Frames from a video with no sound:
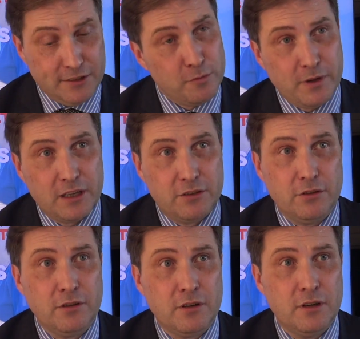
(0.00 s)
des
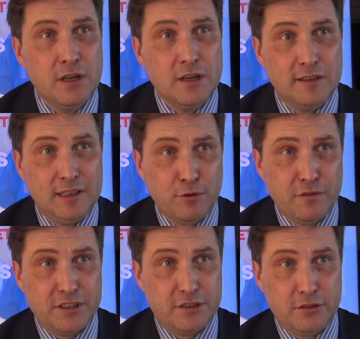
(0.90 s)
opérateurs, des,
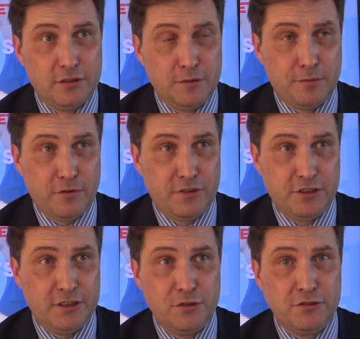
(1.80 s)

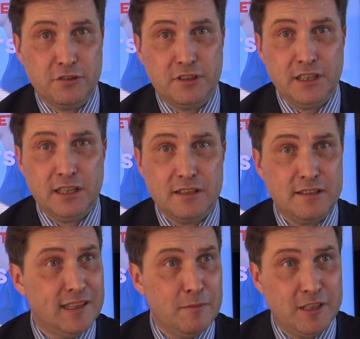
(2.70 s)
professionnels de santé,
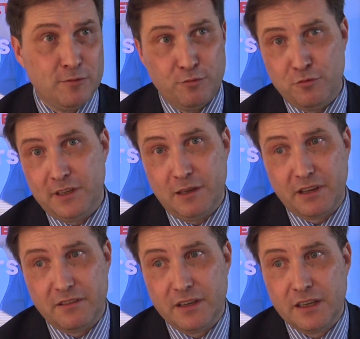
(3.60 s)
des établissements publics et
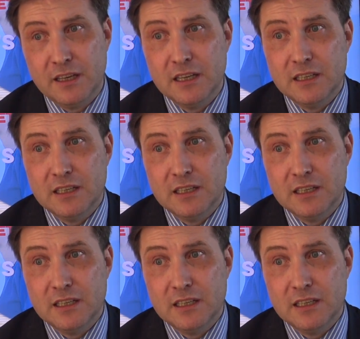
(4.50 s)
privés,